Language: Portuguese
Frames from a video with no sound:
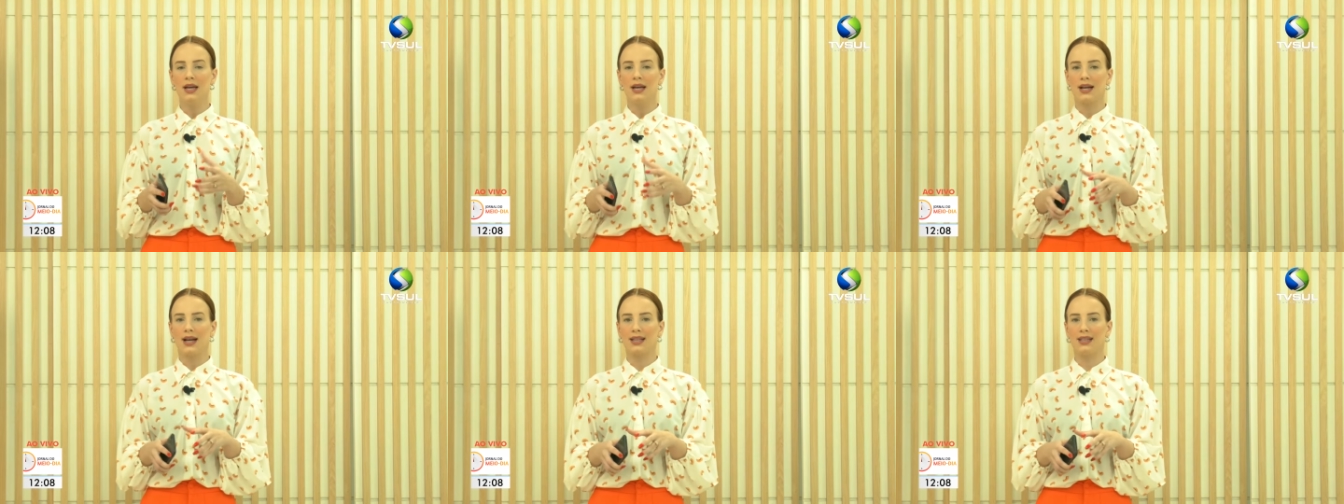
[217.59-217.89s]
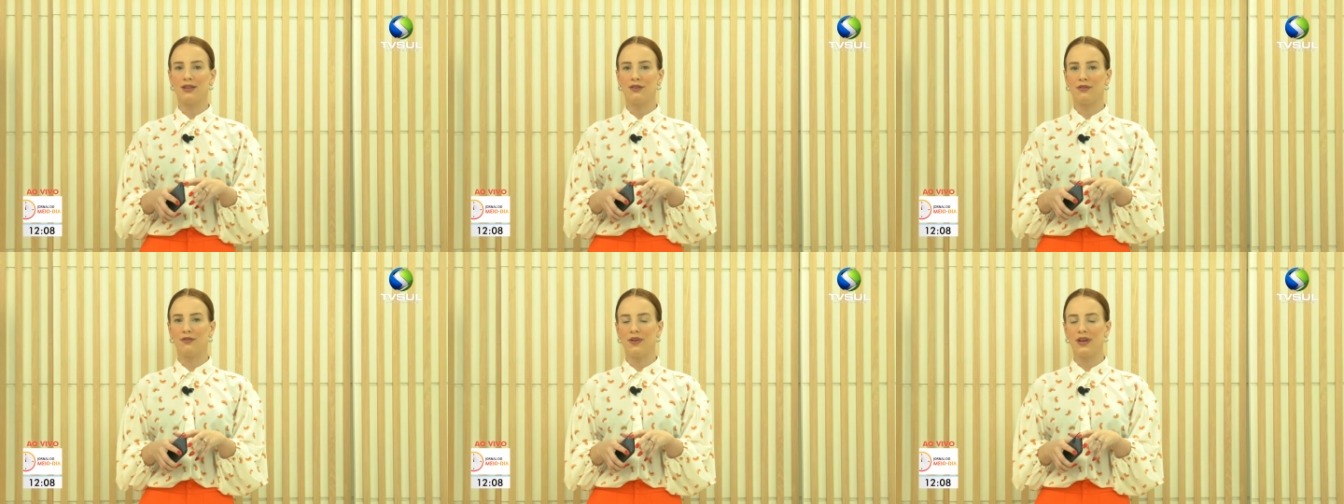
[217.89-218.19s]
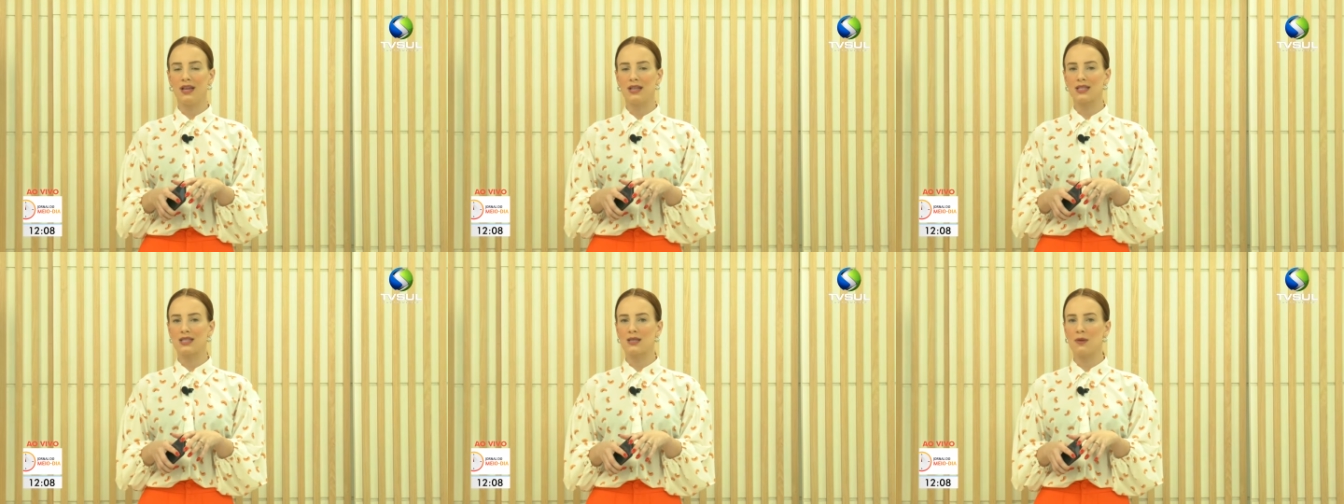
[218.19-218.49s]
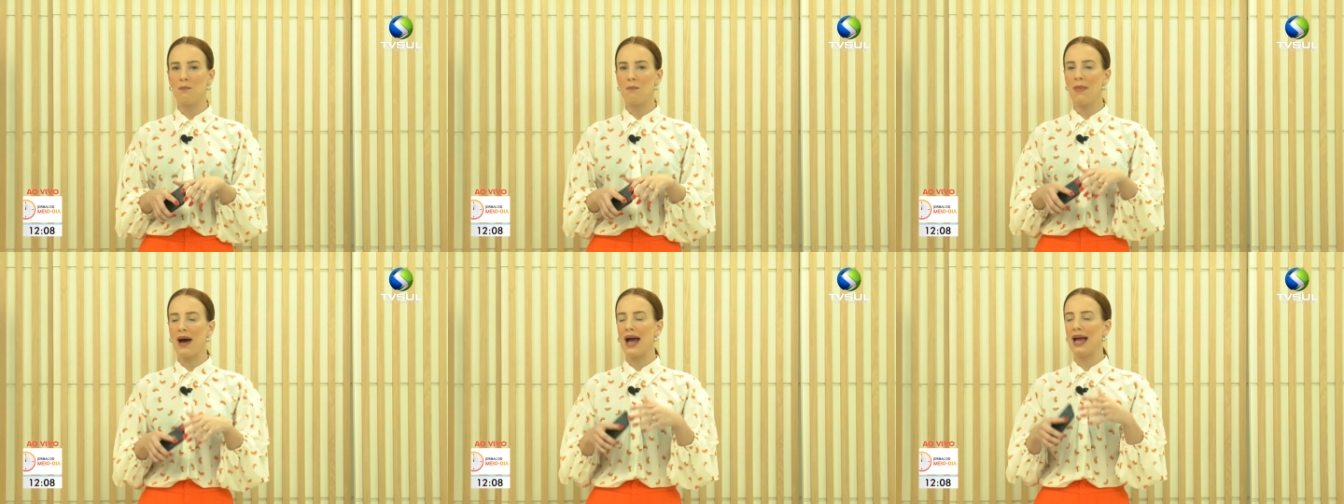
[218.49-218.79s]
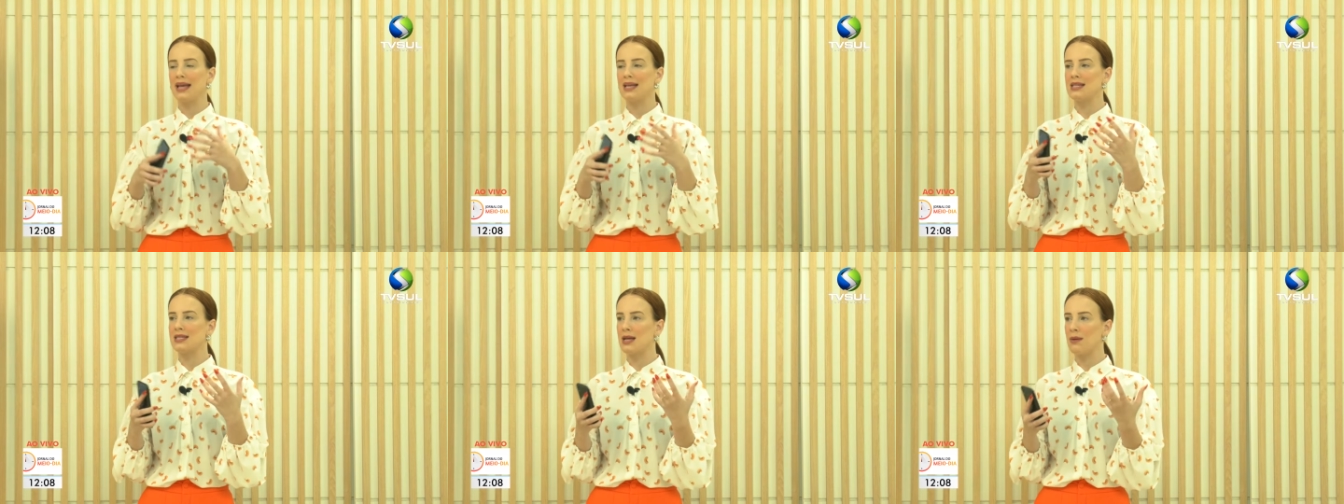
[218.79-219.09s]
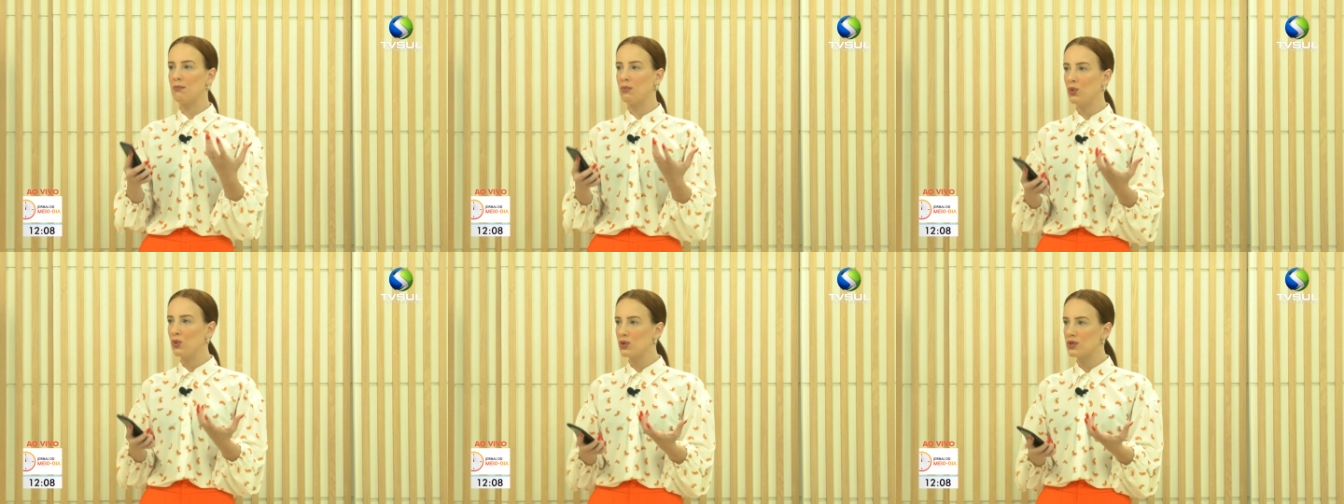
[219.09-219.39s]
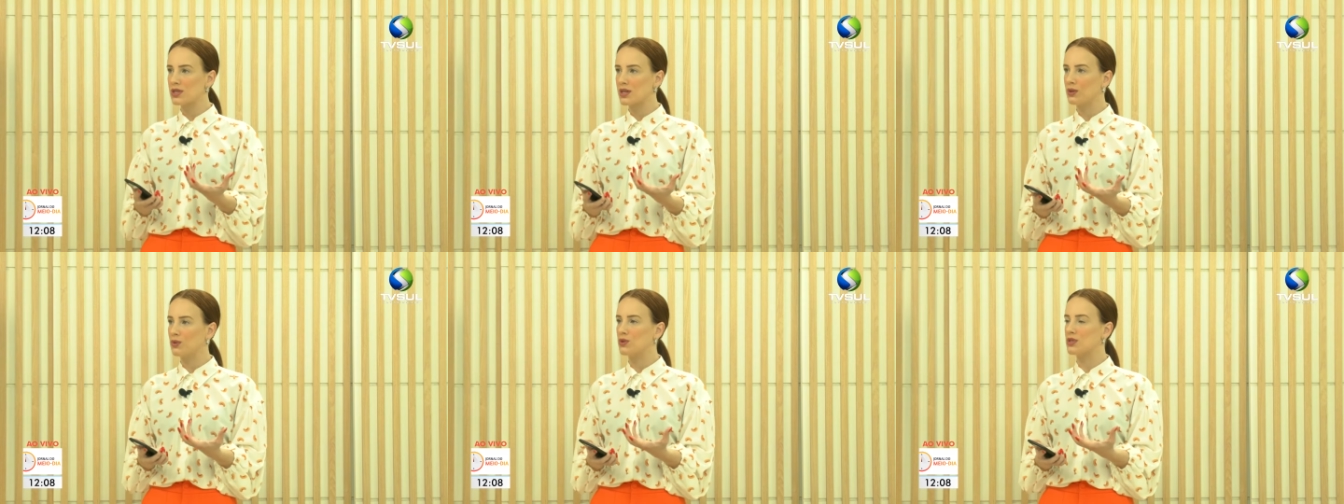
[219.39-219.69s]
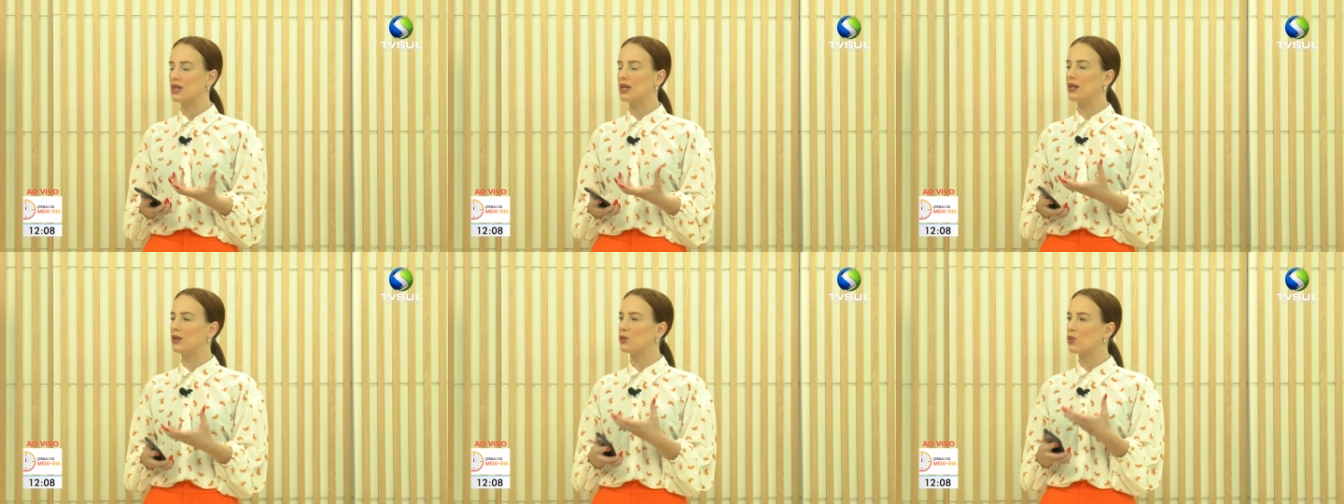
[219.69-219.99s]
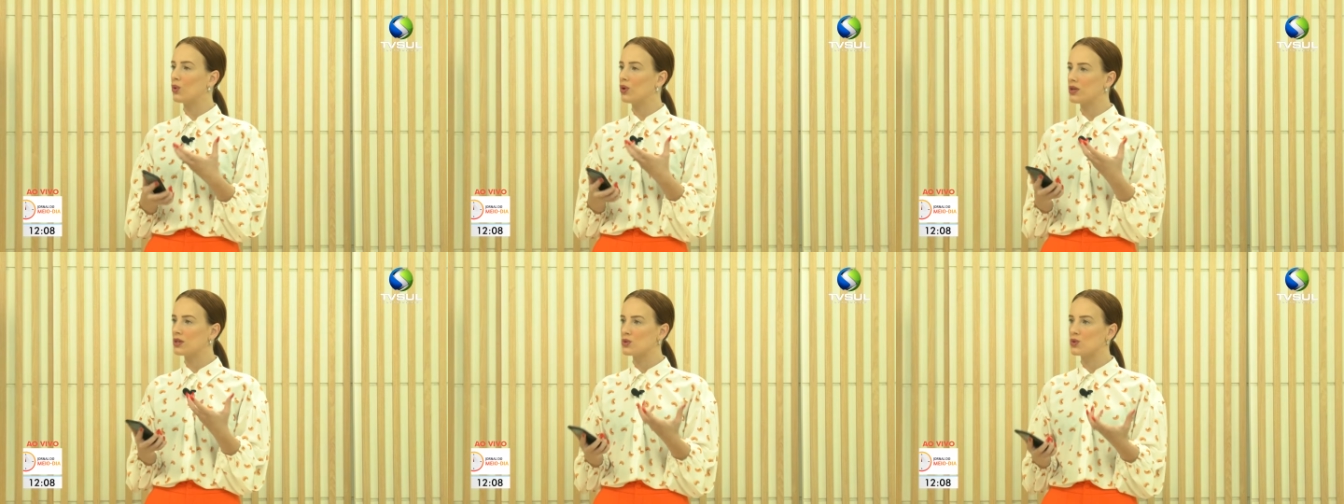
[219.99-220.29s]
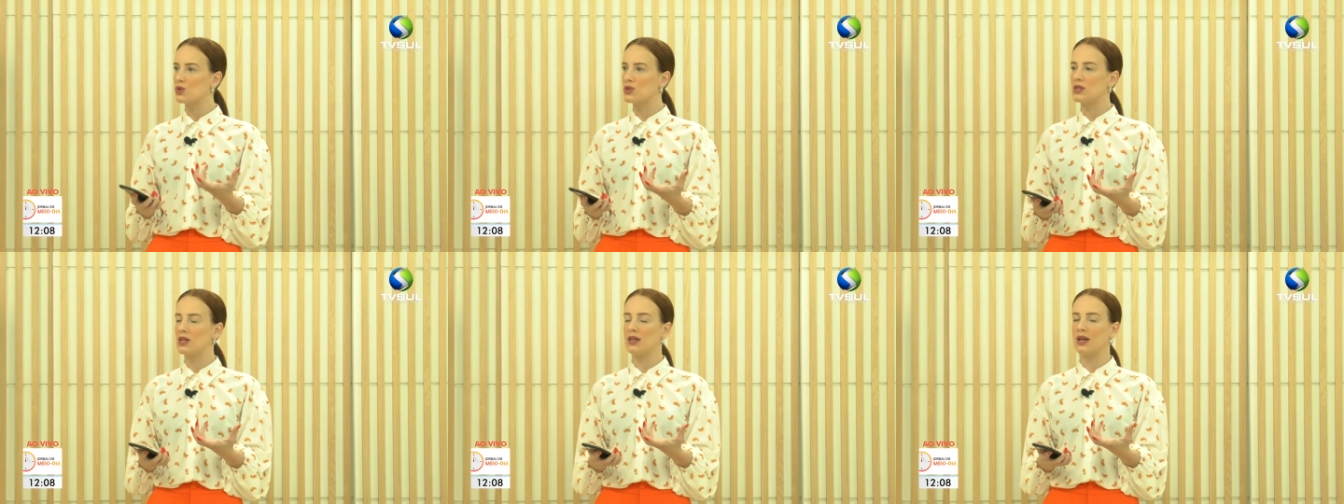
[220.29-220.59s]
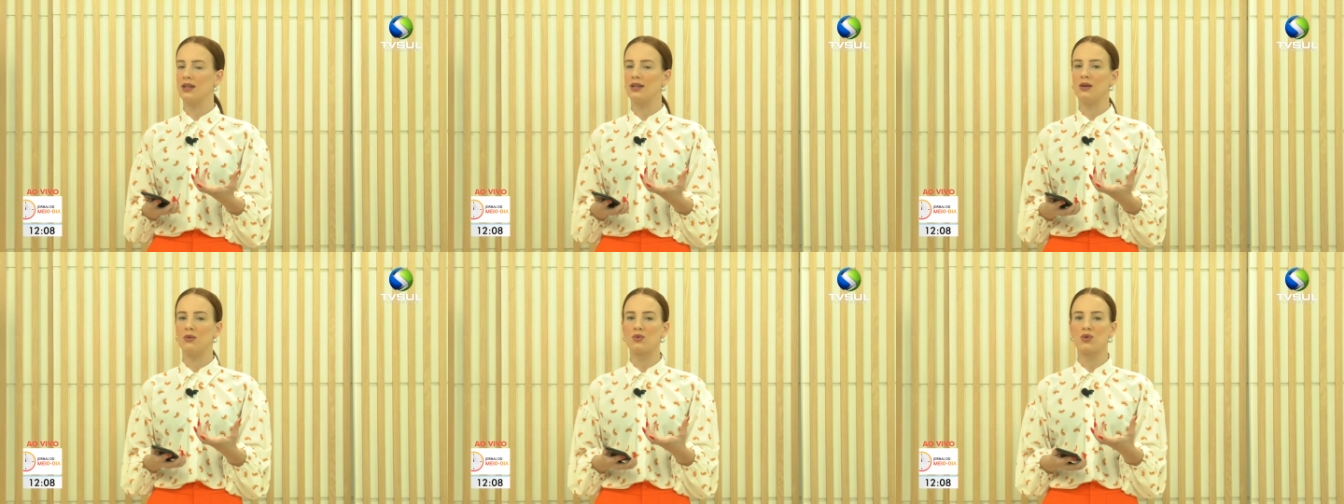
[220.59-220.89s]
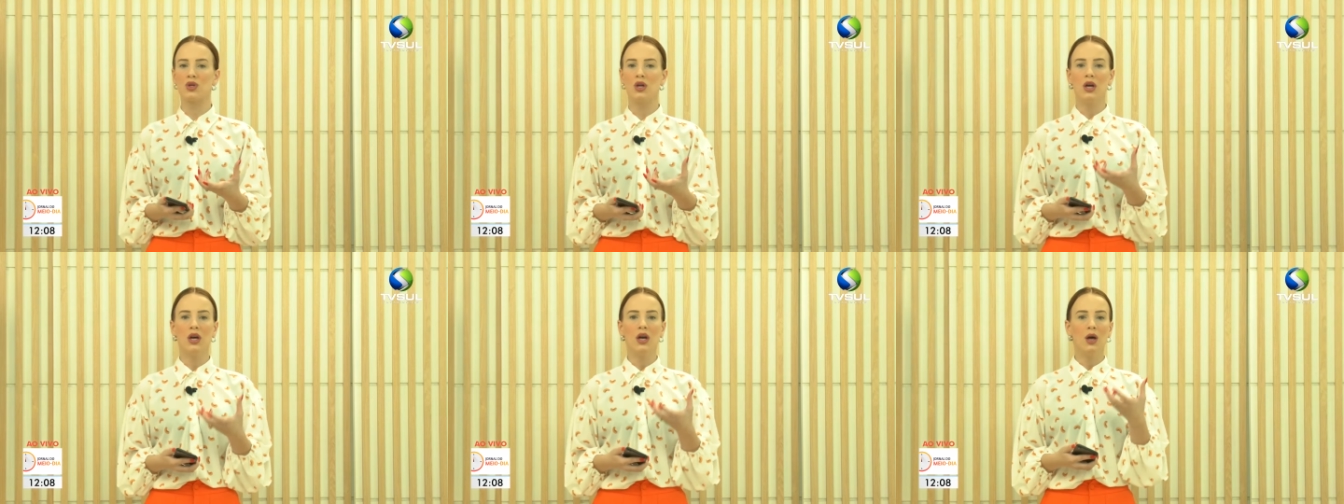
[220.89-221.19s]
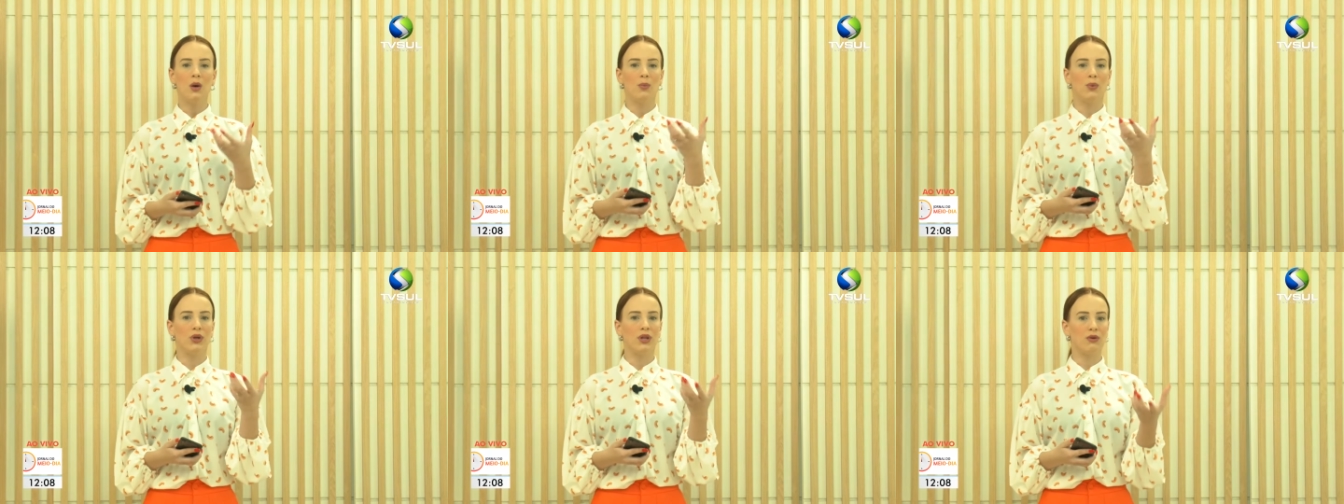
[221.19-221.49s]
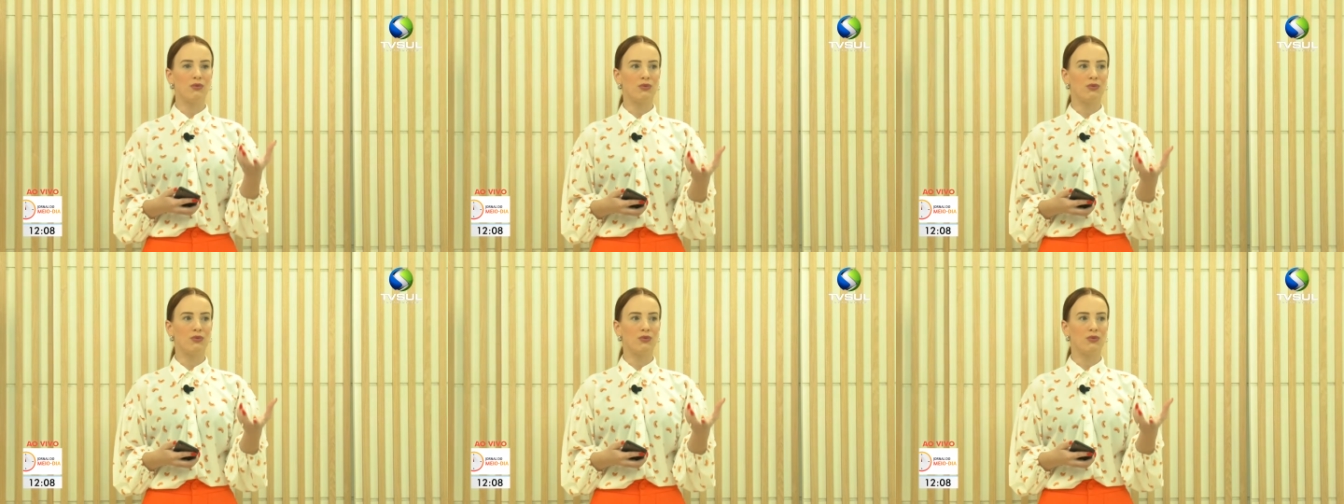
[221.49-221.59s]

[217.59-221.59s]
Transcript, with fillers: cada vez mais a busca dos eleitores, dos cidadãos, por